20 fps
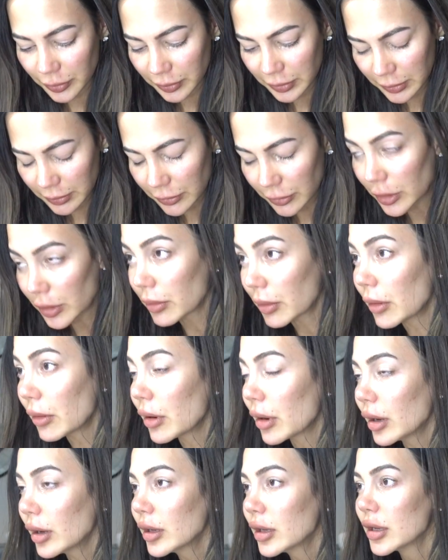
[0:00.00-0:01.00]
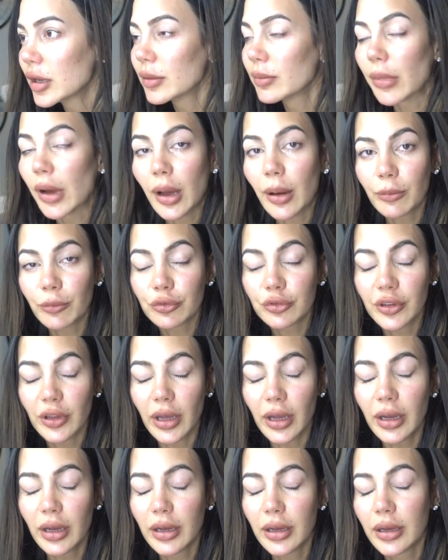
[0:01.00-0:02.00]
mü bilmiyorum ama ben
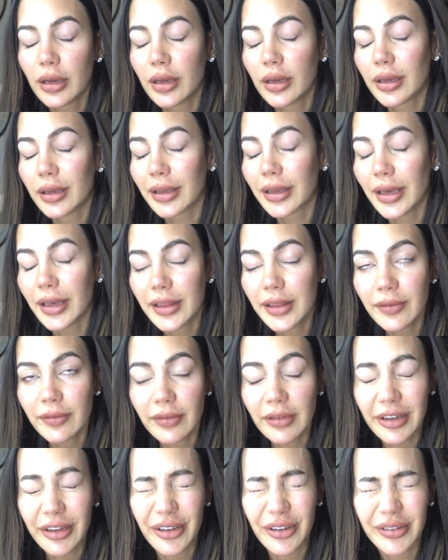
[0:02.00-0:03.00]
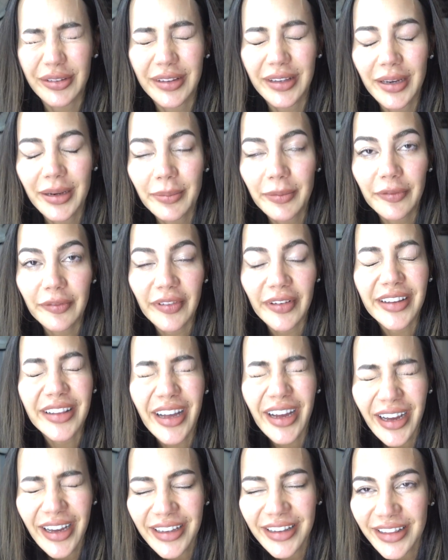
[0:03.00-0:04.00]
burada kendim ve gözlerimi
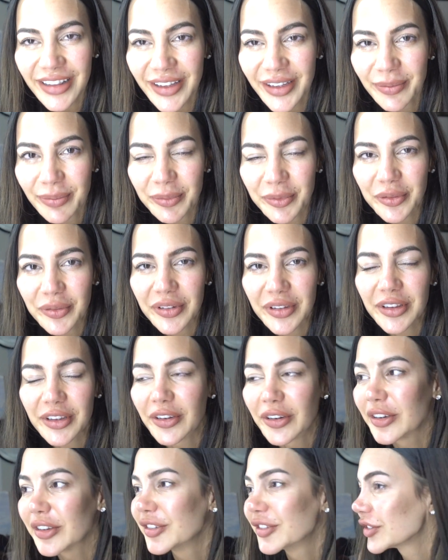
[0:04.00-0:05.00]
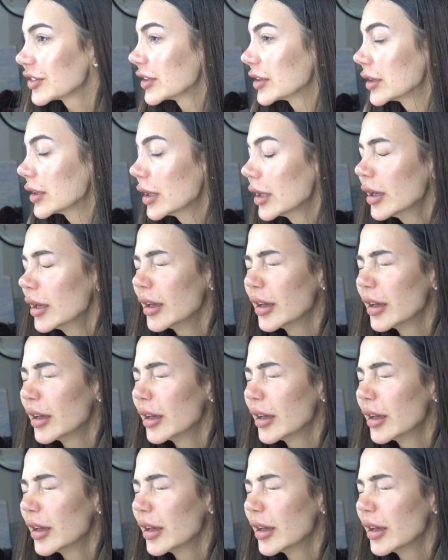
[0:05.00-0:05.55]
feda ettim bu video için.